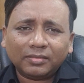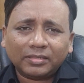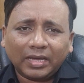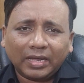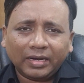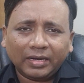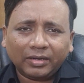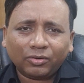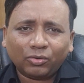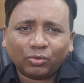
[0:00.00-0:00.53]

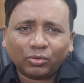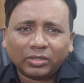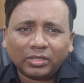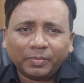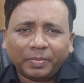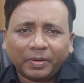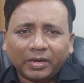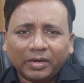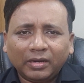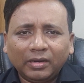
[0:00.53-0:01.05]
জানেন করতে
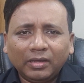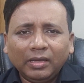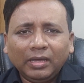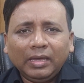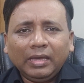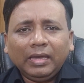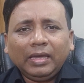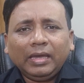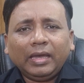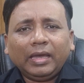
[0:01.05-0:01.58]
পারেন
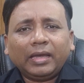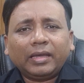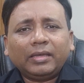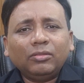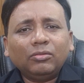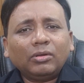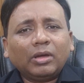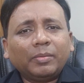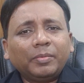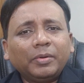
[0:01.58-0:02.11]

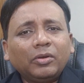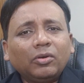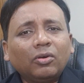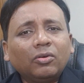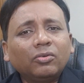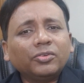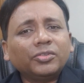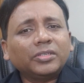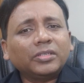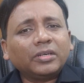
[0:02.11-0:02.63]
কিন্তু আপনি
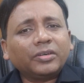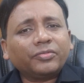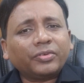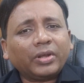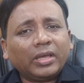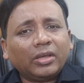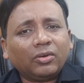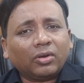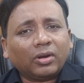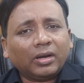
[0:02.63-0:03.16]
কখনো সেটা
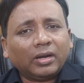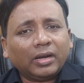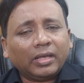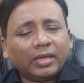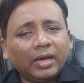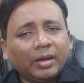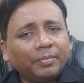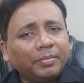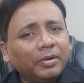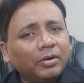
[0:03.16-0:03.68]
ট্রাই করেন নাই
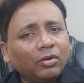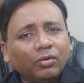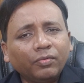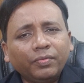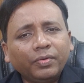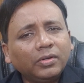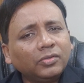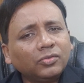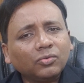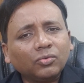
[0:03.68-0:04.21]
আপনার
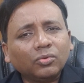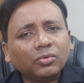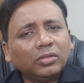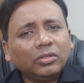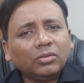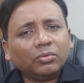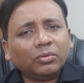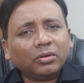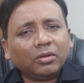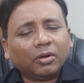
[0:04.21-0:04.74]
কনফিডেন্স
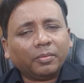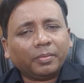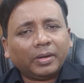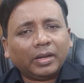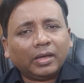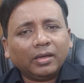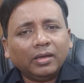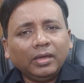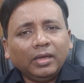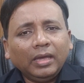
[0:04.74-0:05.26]
কোনোদিন তৈরি হবে না